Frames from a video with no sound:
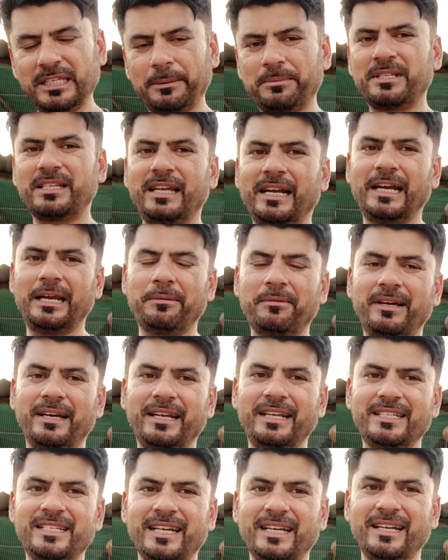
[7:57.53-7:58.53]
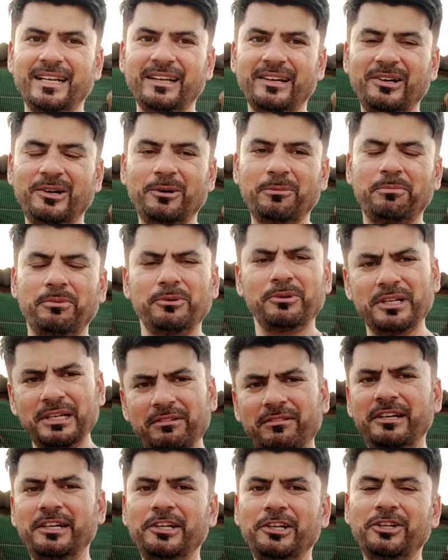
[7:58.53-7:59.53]
सब्सक्राइब करें चैनल को
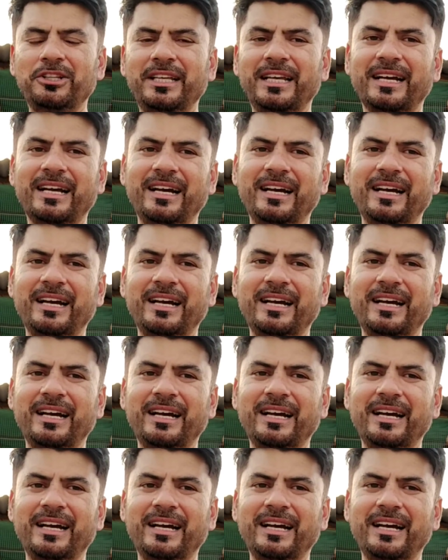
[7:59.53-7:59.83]
पूरी वीडियो